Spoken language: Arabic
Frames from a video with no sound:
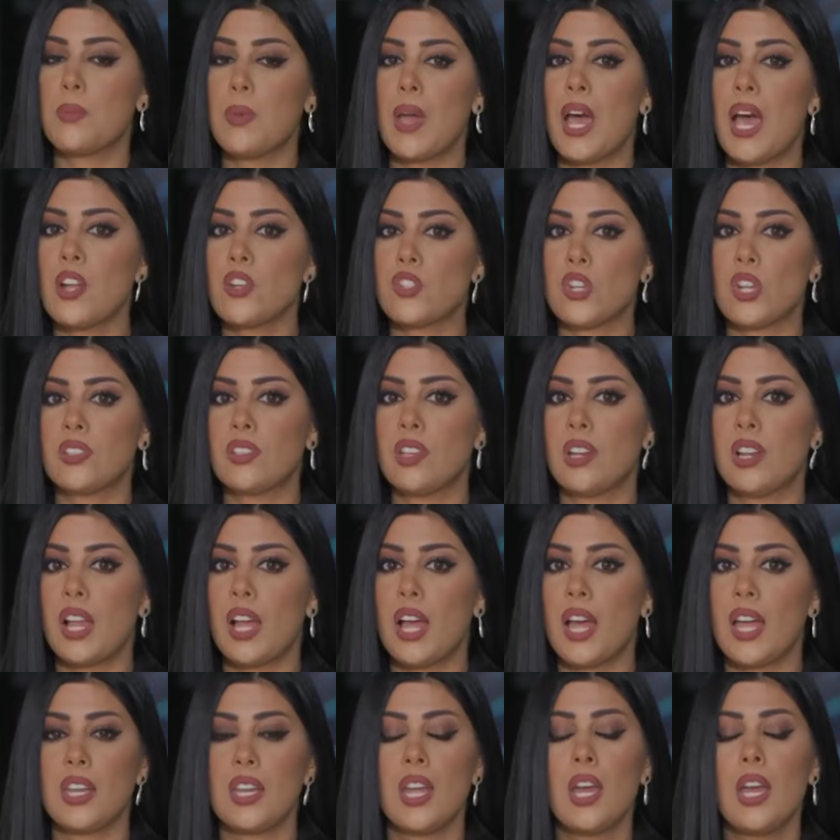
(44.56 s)
بحاجة
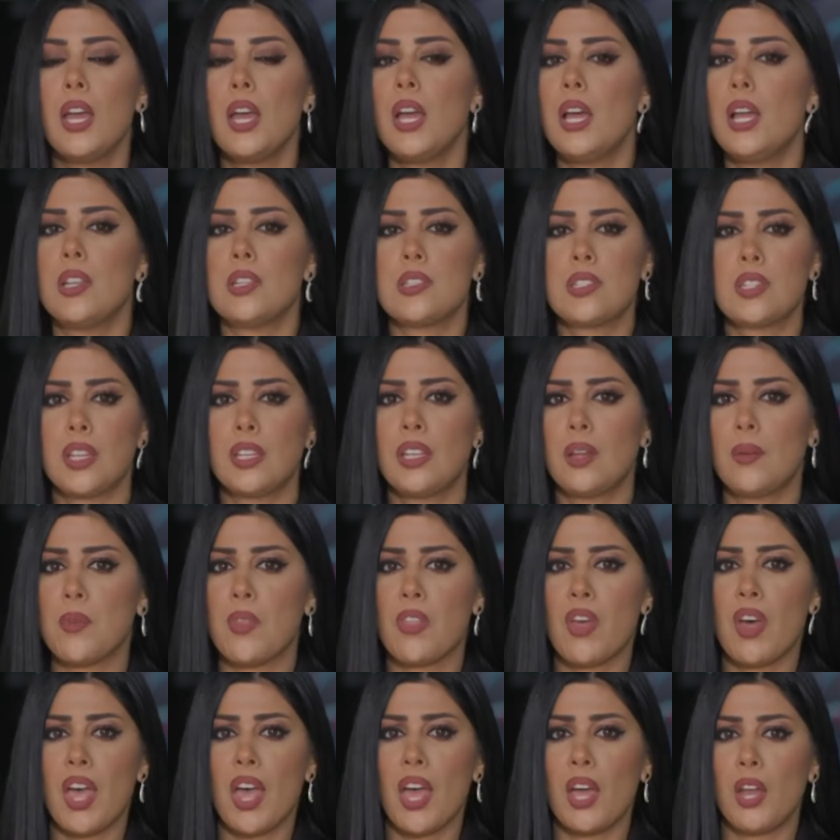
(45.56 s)
الآن لاستخدام
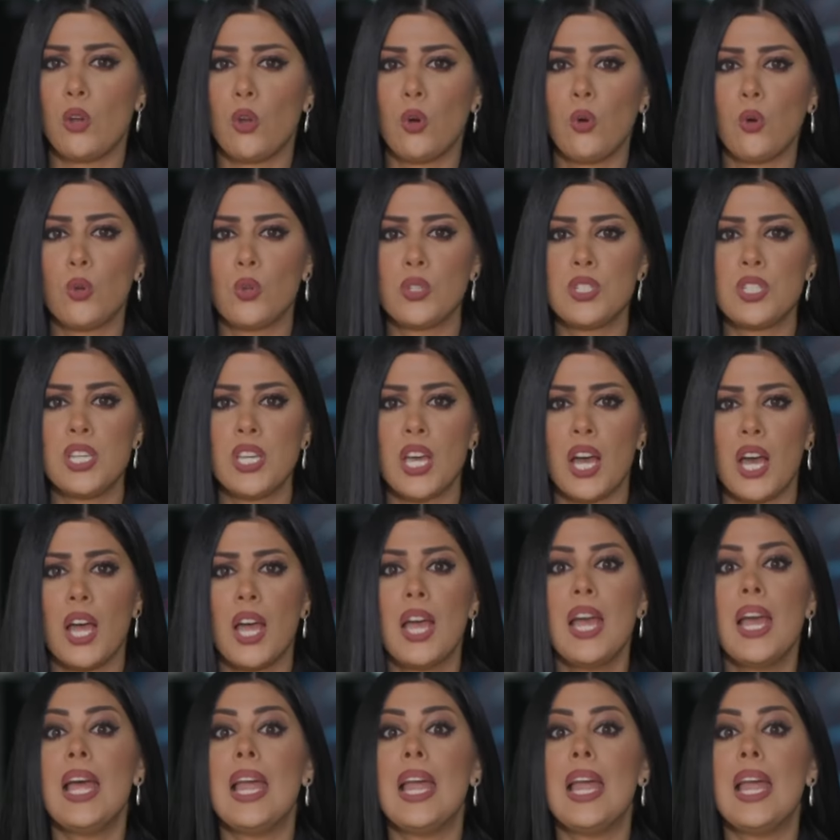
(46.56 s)
الذخائر العنقودية